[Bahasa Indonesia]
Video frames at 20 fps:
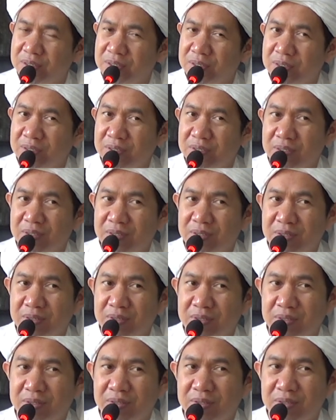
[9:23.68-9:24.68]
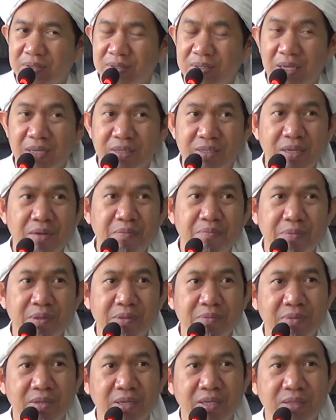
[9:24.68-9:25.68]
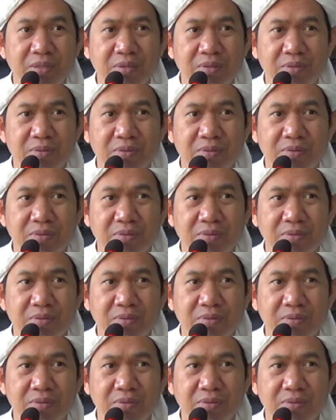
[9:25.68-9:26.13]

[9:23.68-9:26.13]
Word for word: Eh, jangan sampai begitu.